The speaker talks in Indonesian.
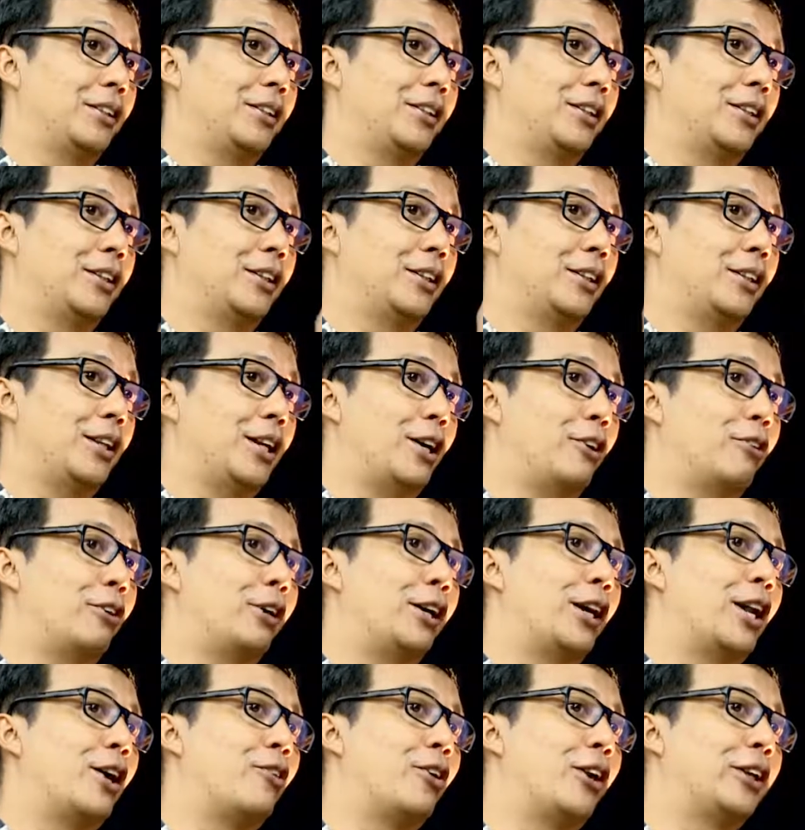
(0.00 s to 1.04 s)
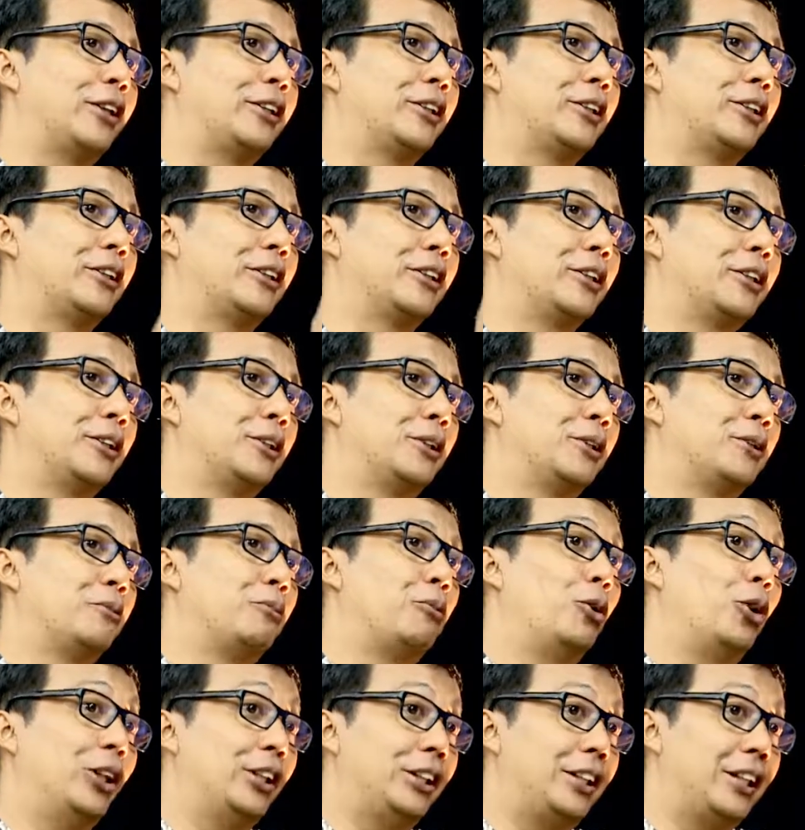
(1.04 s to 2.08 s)
ya lawan-lawan
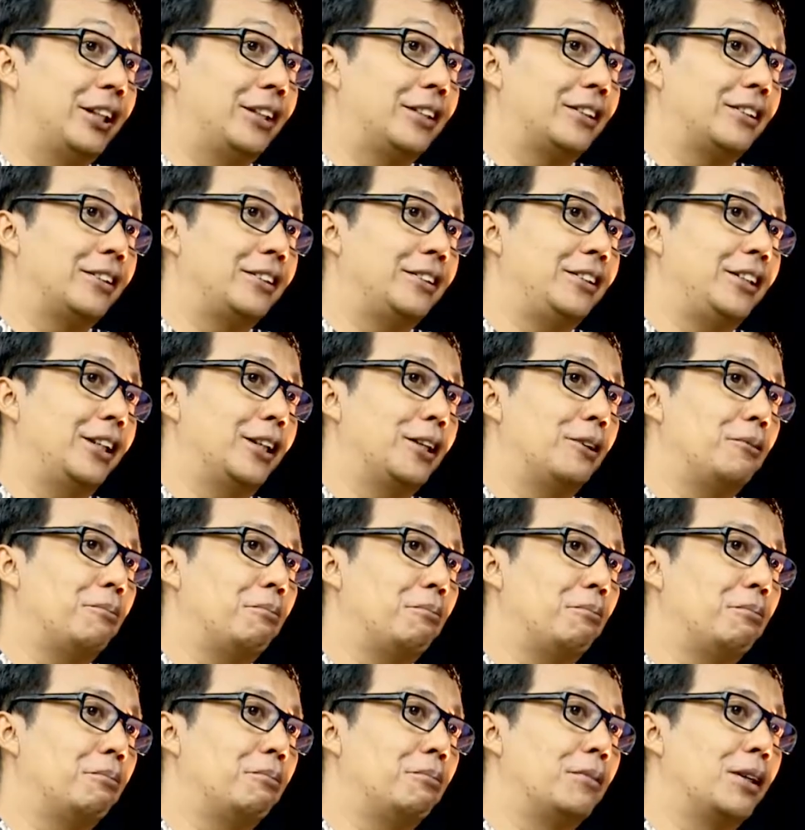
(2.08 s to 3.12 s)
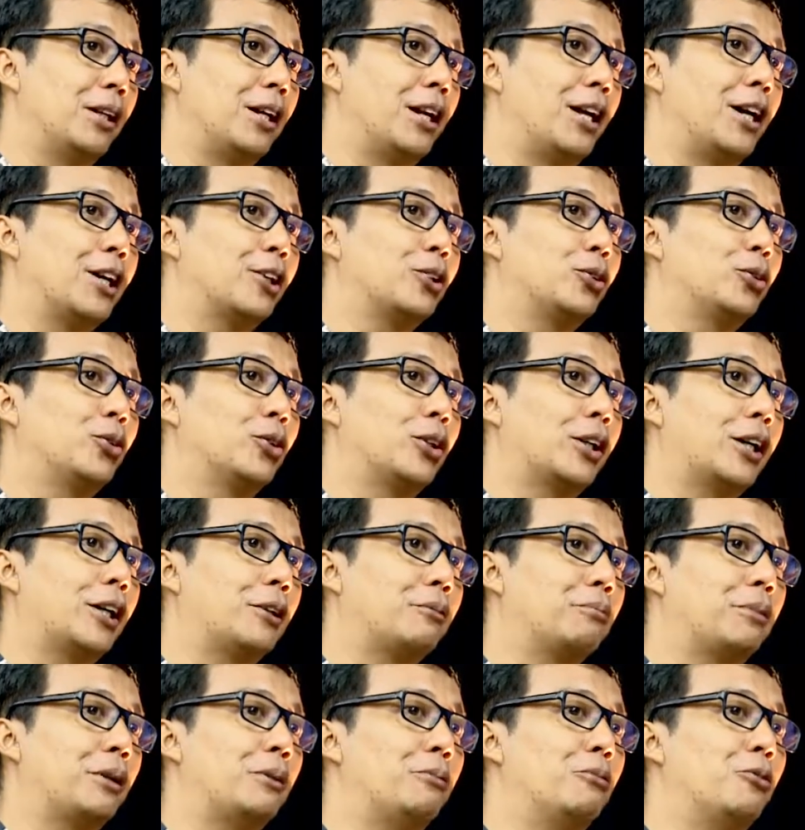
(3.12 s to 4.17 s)
politik hmm. yang melakukan
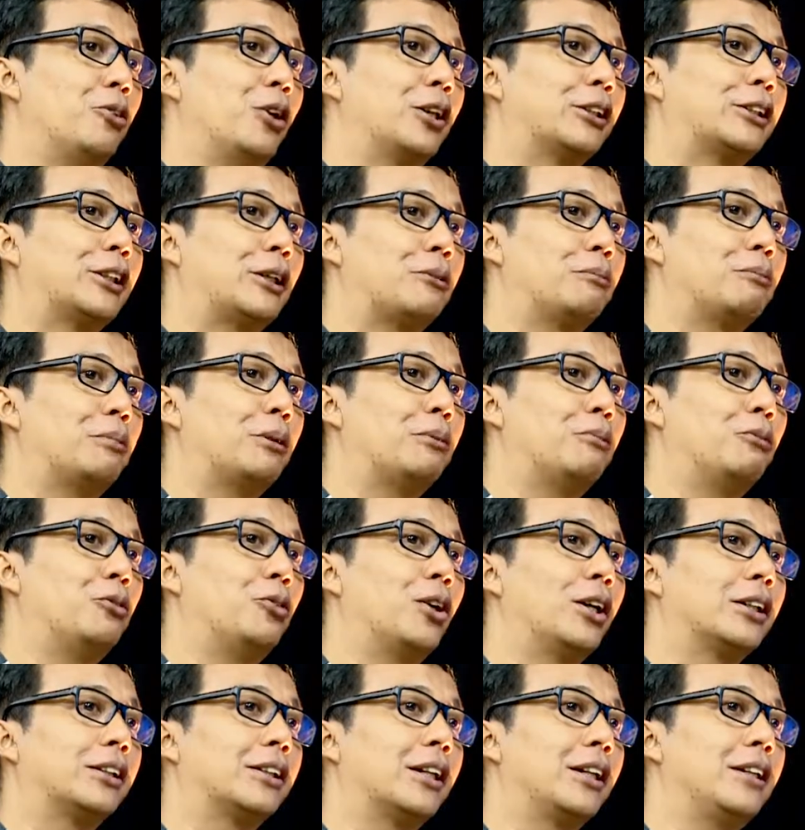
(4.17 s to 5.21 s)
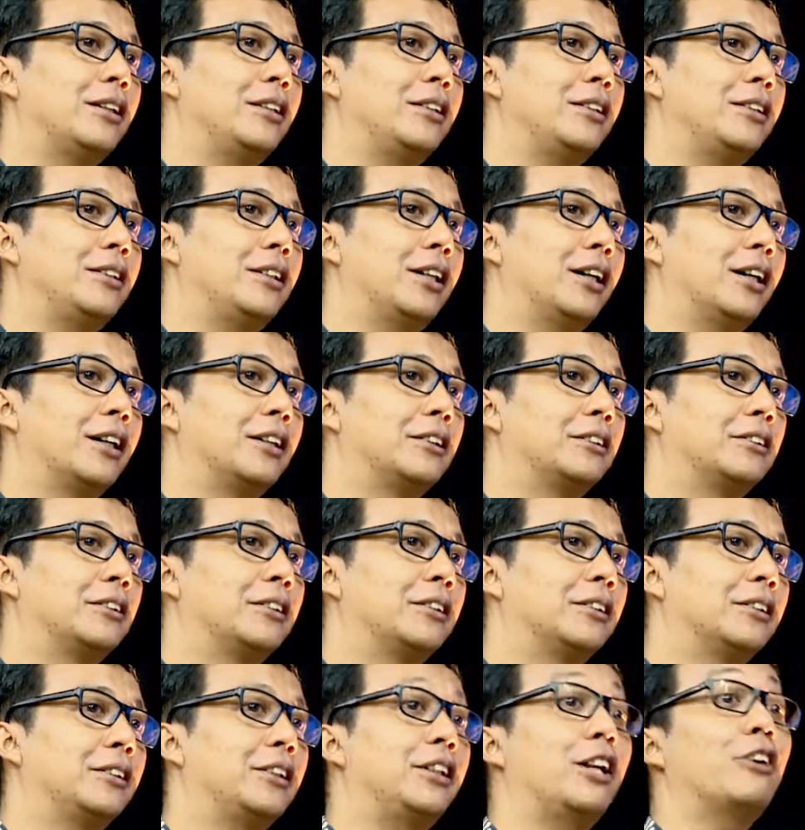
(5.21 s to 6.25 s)
perbuatan-perbuatan yang
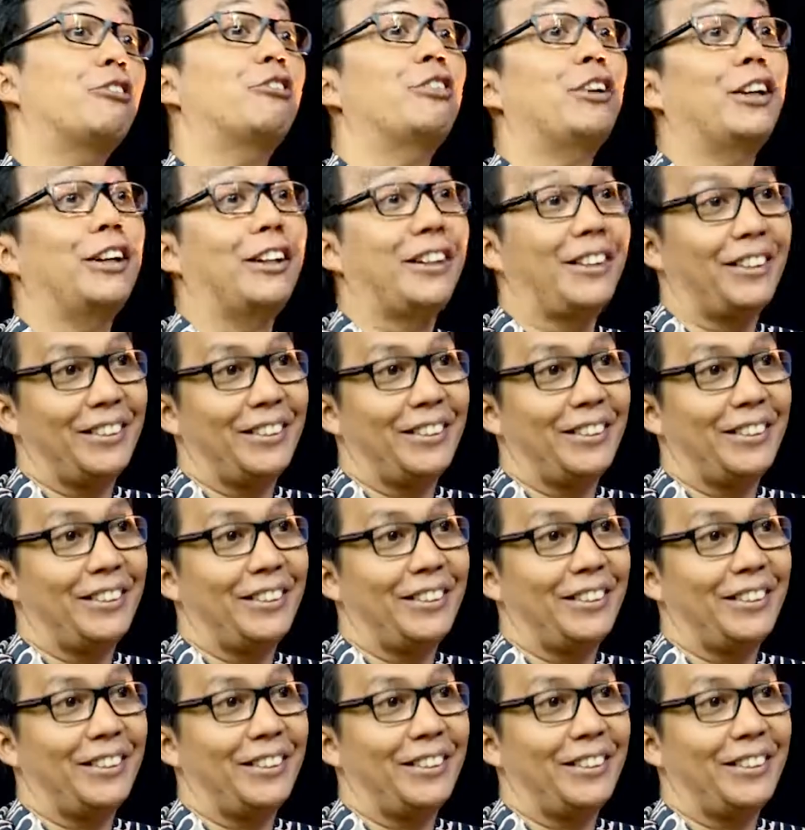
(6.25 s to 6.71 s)
tidak fair